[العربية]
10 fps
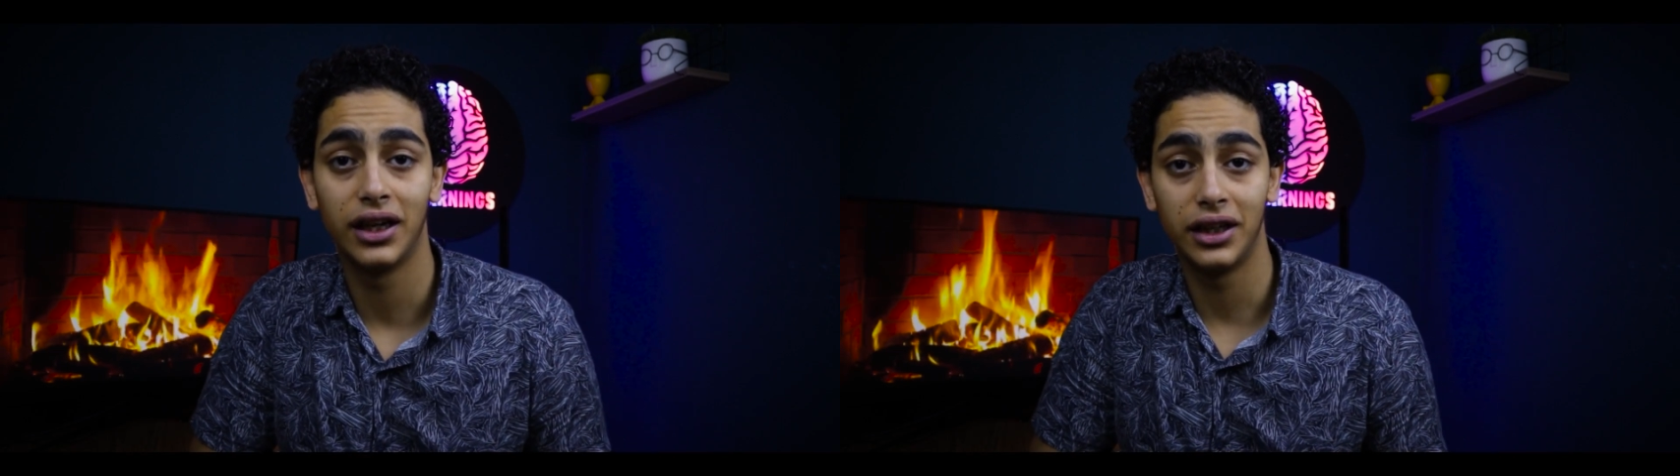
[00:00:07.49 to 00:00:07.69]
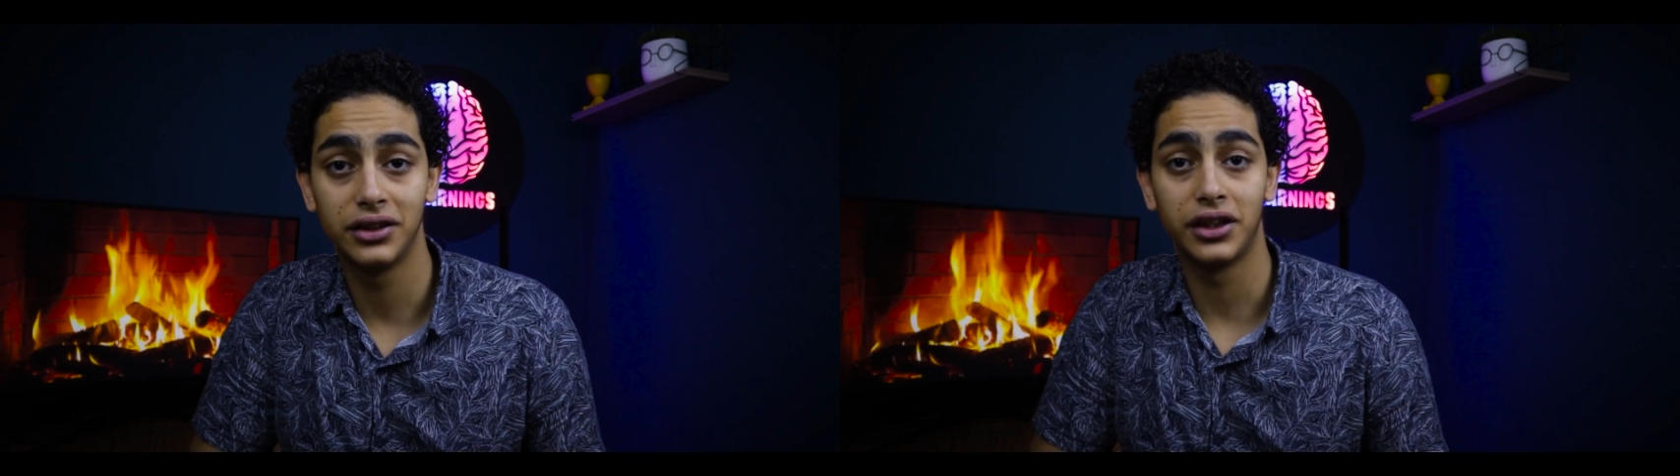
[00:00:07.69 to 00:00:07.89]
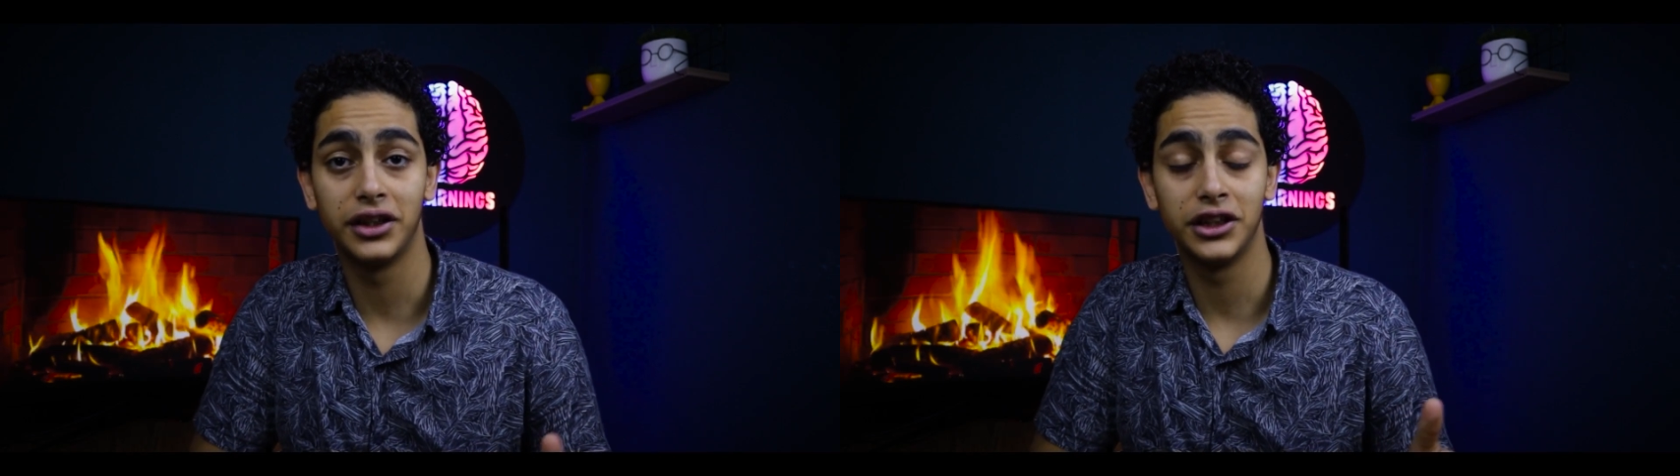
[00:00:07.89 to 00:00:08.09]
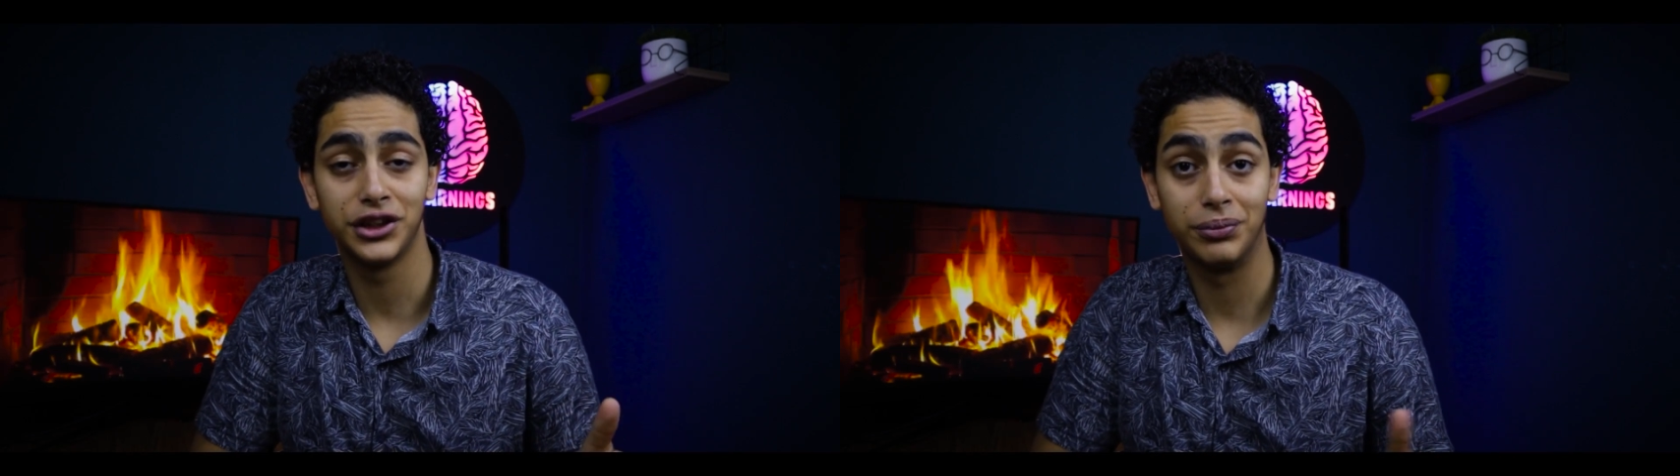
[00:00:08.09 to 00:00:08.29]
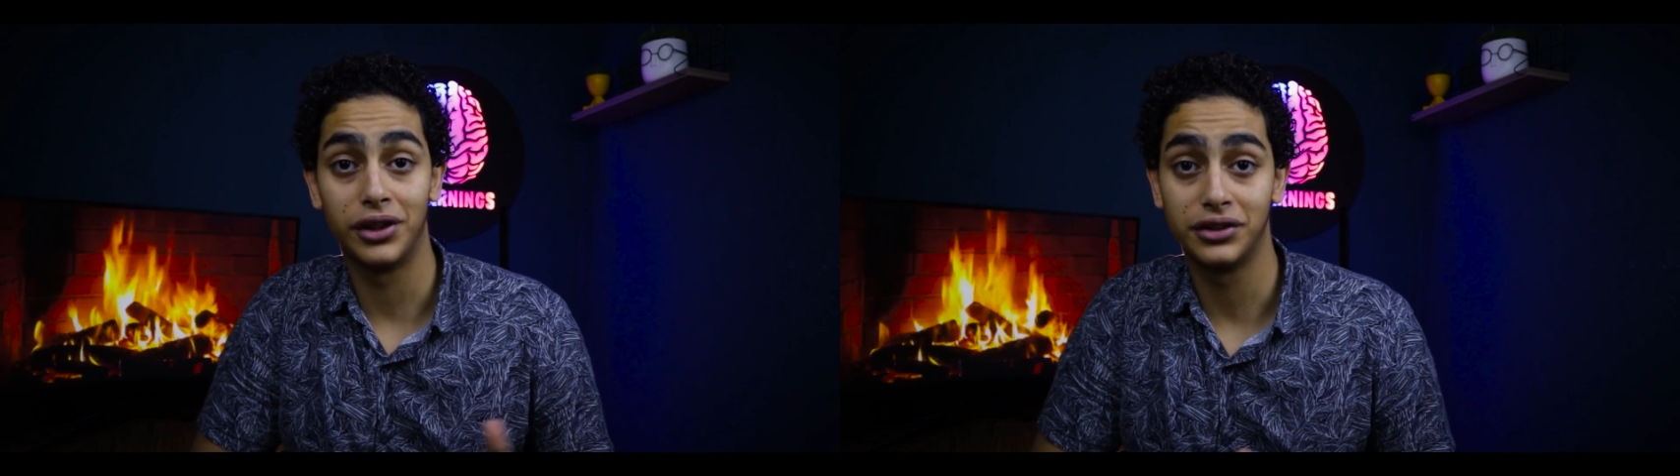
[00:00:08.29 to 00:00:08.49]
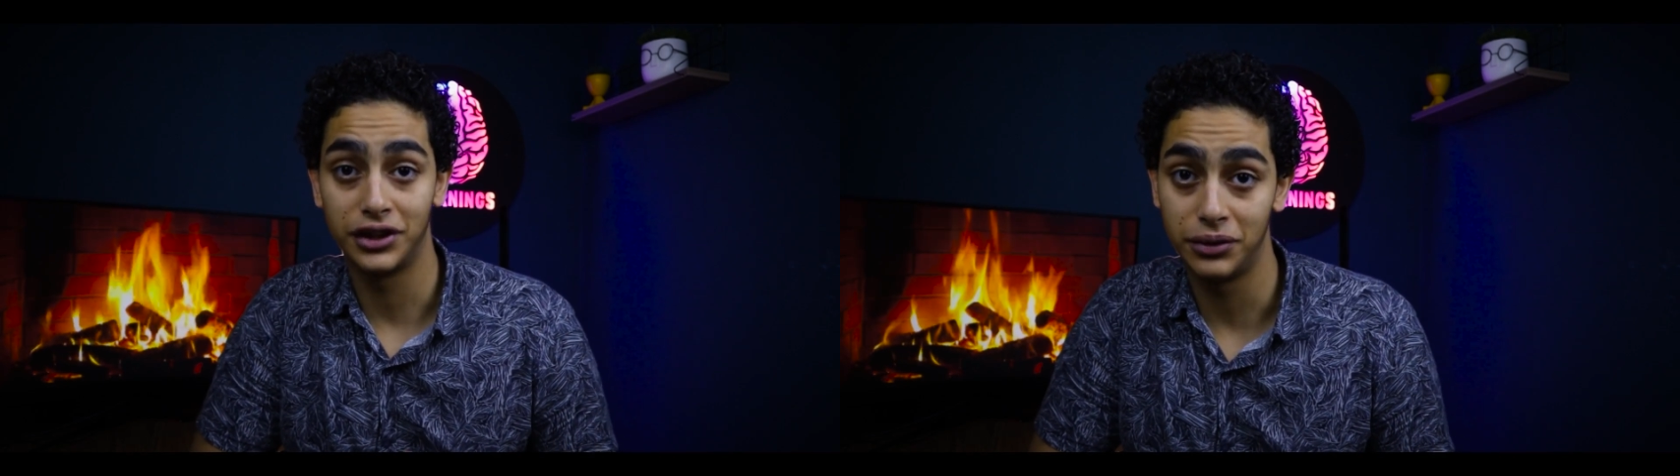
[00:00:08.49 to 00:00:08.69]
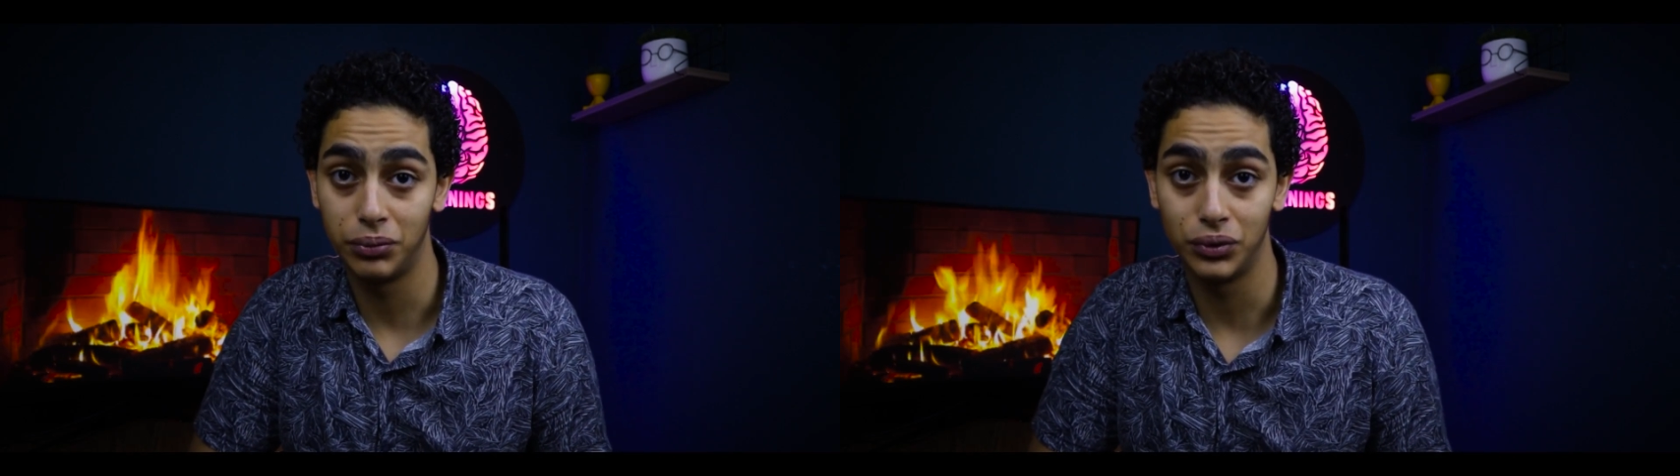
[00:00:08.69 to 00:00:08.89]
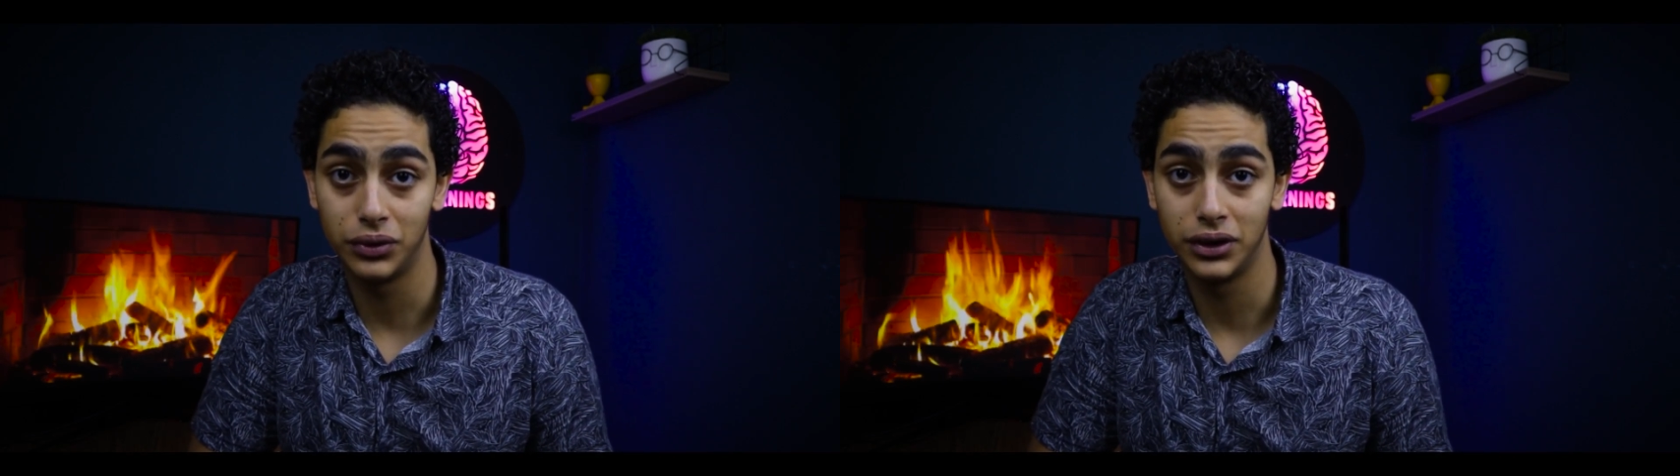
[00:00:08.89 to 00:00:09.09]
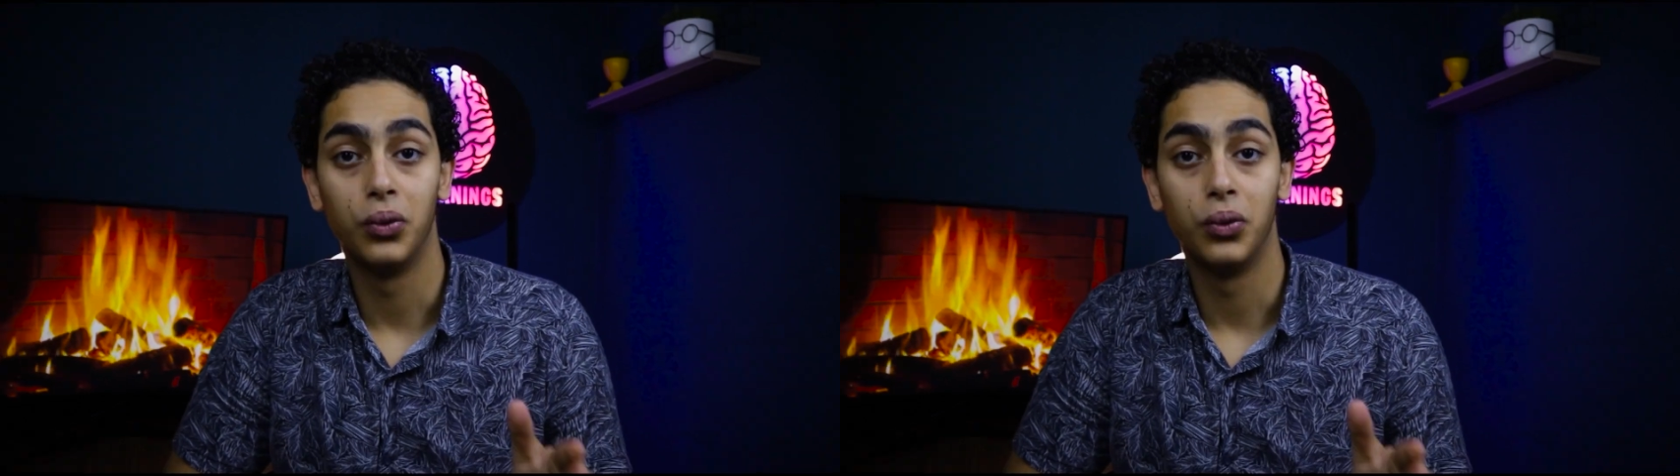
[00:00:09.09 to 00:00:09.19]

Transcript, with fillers: عن طريق سمارت تريد بوت